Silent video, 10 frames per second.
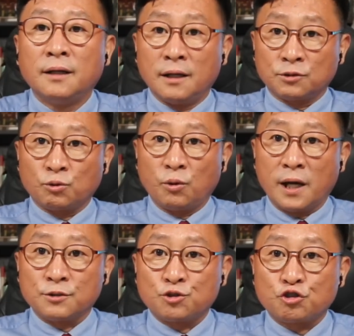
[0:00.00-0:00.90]

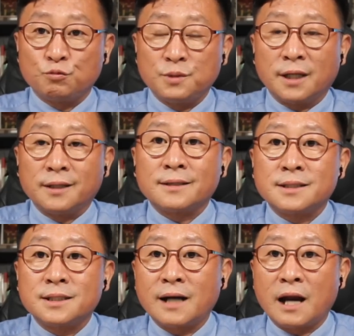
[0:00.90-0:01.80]
또한 추미애의
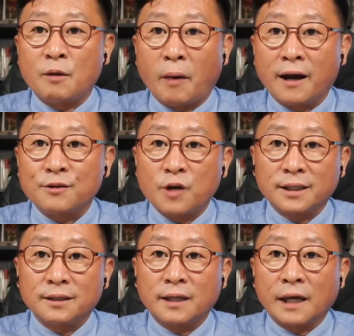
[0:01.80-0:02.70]
지랄
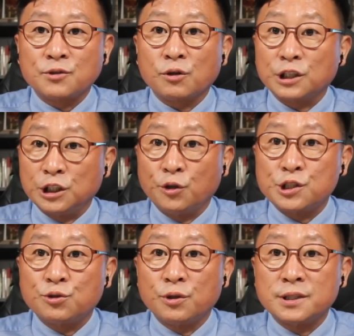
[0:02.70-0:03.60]
발광이 계속
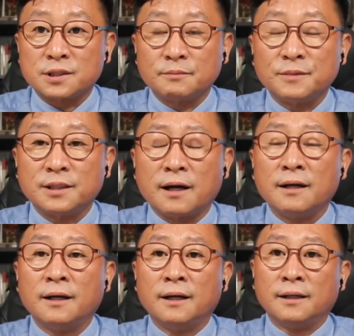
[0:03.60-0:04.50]
이어지고 있습니다.
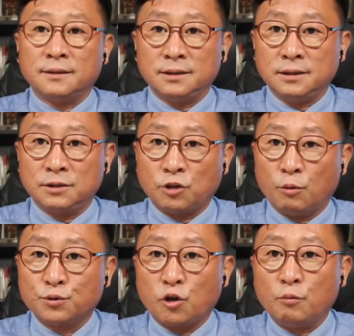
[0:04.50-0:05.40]
이
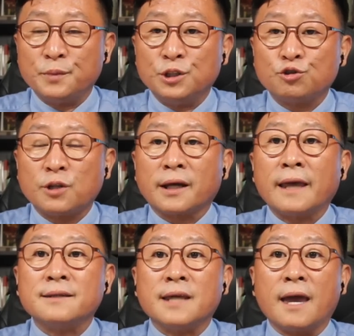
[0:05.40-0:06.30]

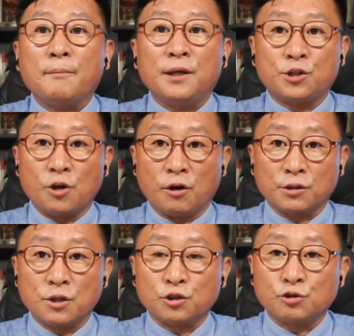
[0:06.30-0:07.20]
더불어민주당의 예비
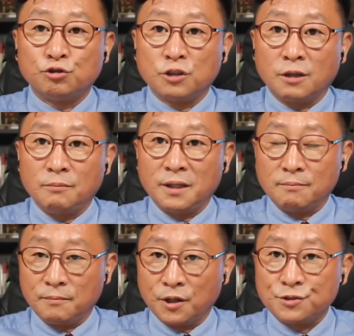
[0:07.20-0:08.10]
경선 국민
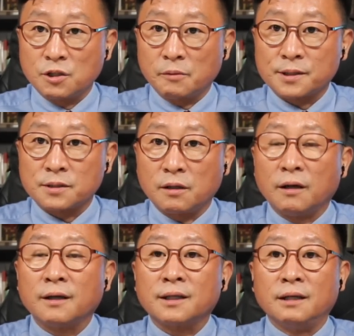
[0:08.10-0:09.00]
면접에서
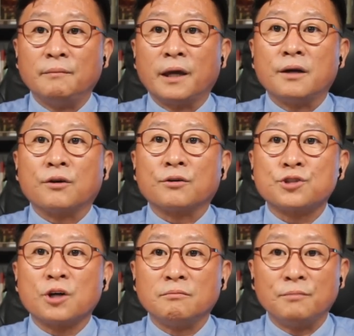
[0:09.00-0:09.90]
김혜영
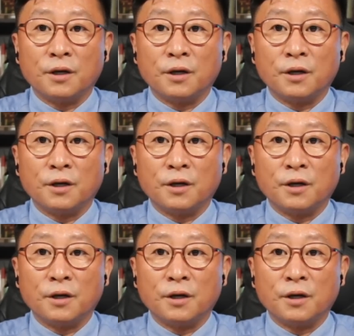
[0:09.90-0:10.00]
전